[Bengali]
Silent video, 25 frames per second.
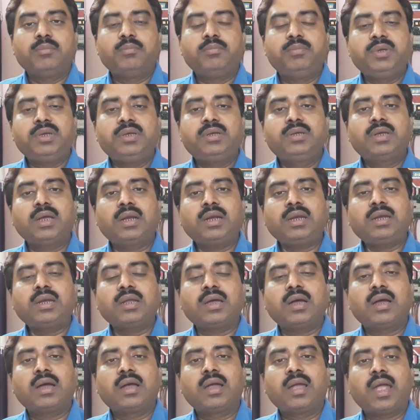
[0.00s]
বিজ্ঞানীরা
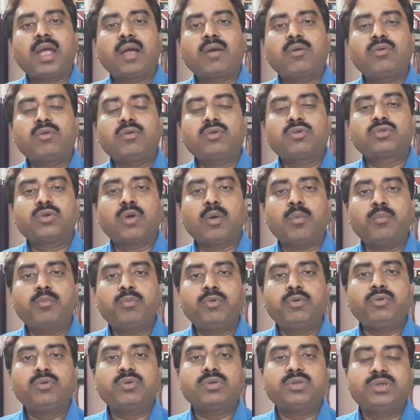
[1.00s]
এখনও
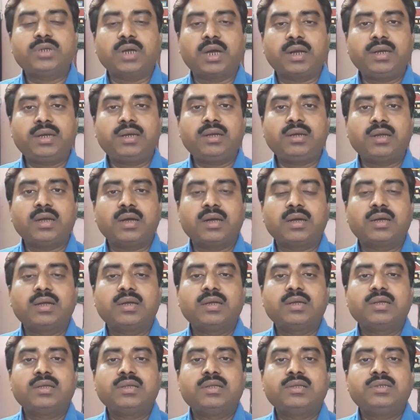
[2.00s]
সম্পূর্ণ জানেন না
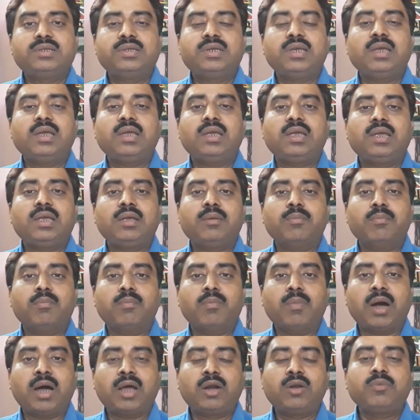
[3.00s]
যে
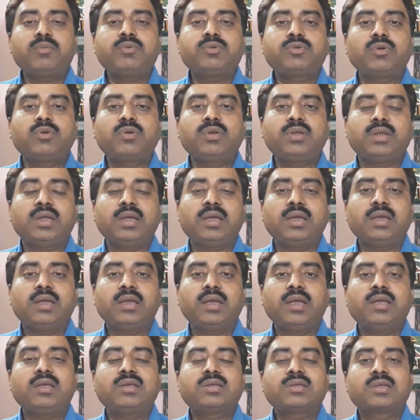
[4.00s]
মানব শরীরে
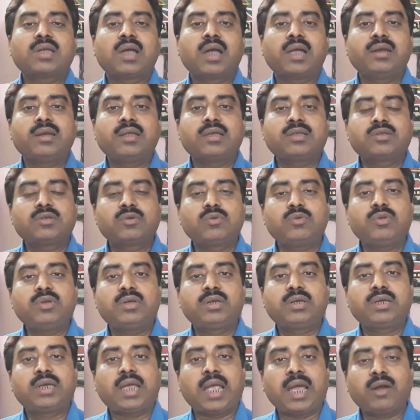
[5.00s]
এই সাইনাসগুলি
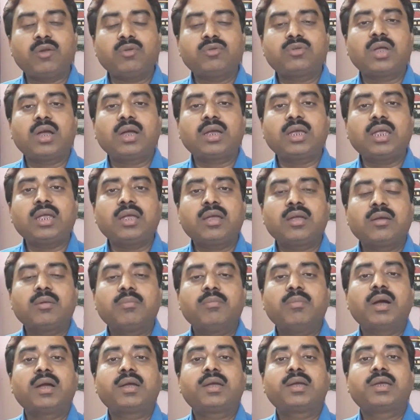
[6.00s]
কেন থাকে
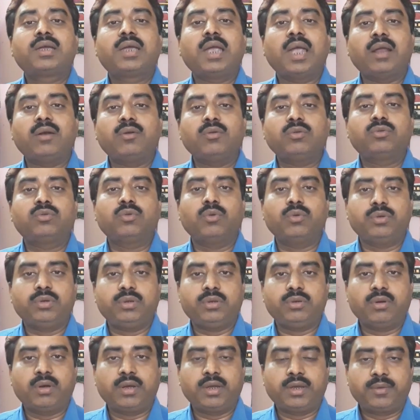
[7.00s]
বা কেন তৈরি
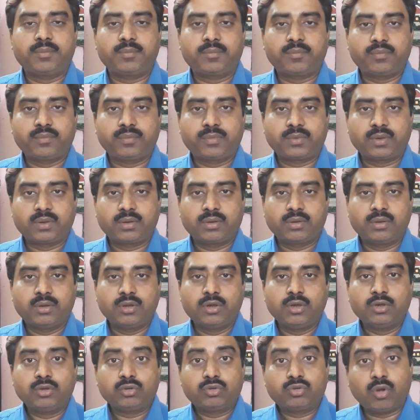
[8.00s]
হয়
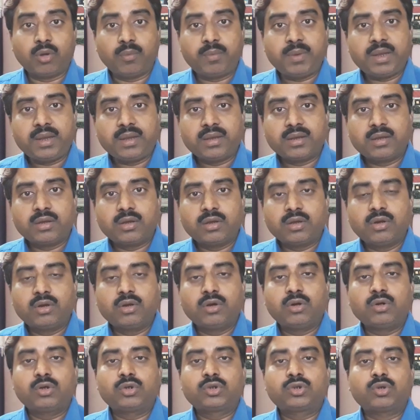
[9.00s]
তবে
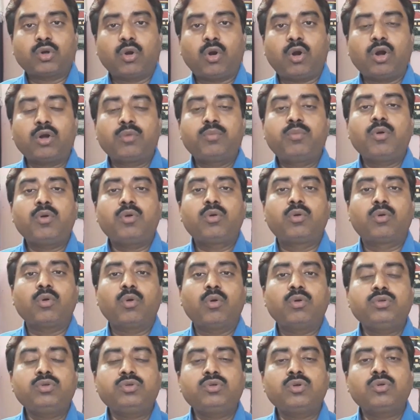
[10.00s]

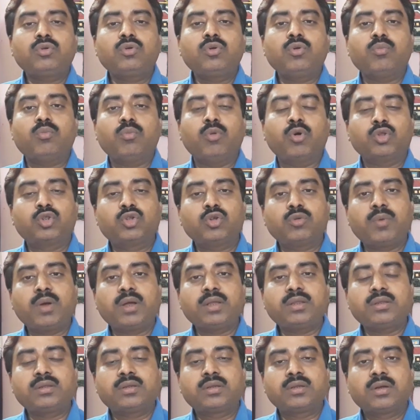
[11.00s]
সর্বগ্রহণযোগ্য
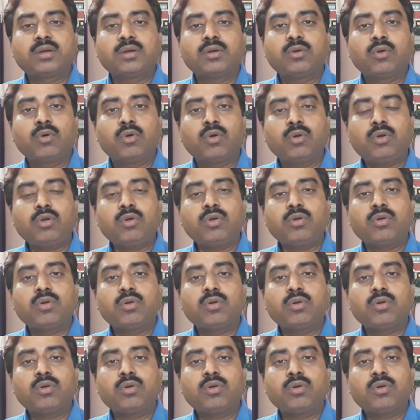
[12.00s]
মতবাদ হল